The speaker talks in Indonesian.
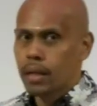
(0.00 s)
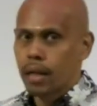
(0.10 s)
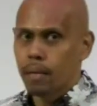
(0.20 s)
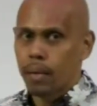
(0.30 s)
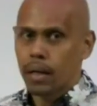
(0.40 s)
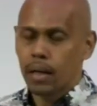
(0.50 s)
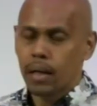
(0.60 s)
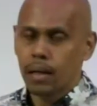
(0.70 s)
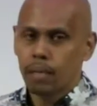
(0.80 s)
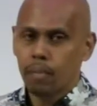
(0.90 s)

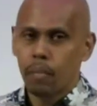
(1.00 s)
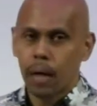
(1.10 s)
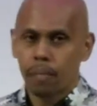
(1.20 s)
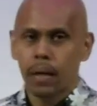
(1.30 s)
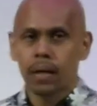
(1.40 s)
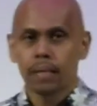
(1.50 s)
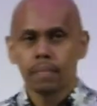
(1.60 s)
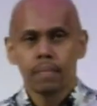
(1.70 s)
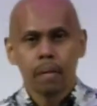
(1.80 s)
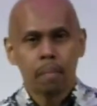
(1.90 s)
daripada beberapa
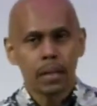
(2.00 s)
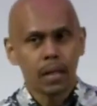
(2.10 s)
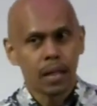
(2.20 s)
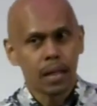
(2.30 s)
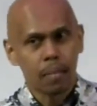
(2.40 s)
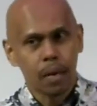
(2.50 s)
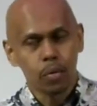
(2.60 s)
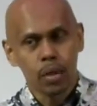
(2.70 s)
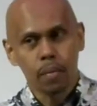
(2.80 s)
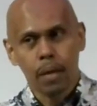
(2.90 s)
panca indera
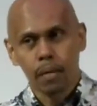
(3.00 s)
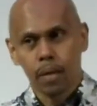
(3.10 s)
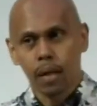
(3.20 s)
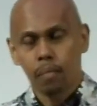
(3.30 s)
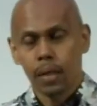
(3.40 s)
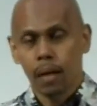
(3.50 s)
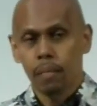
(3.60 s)
manusia yang paling banyak menyerap